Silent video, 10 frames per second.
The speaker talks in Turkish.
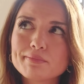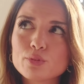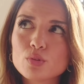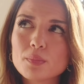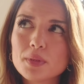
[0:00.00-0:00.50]

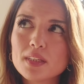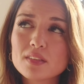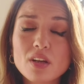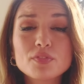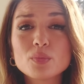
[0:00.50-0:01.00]
burada bir
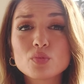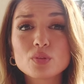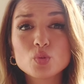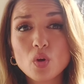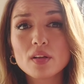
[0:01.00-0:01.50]
itirafta
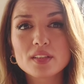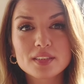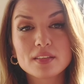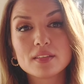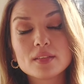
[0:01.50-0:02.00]
bulunayım. Şu anda
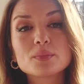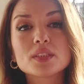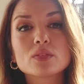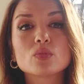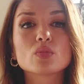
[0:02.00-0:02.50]
gider alır
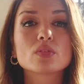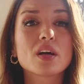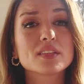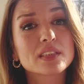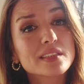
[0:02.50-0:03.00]
mısınız
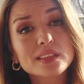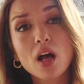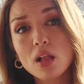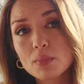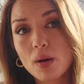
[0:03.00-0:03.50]
dilerseniz
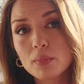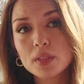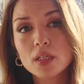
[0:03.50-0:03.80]
almam.